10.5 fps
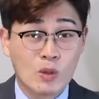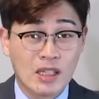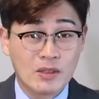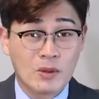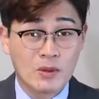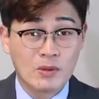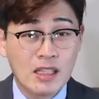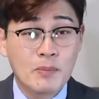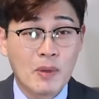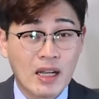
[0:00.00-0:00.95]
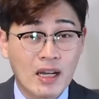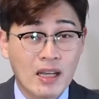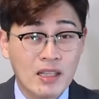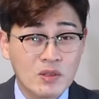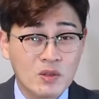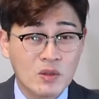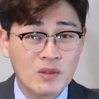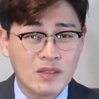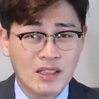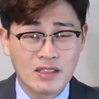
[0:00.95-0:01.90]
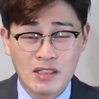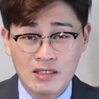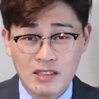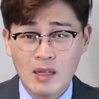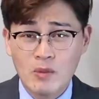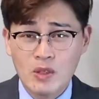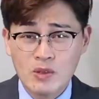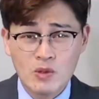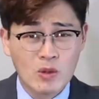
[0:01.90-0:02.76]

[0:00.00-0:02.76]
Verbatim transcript: corazón y para esto necesitamos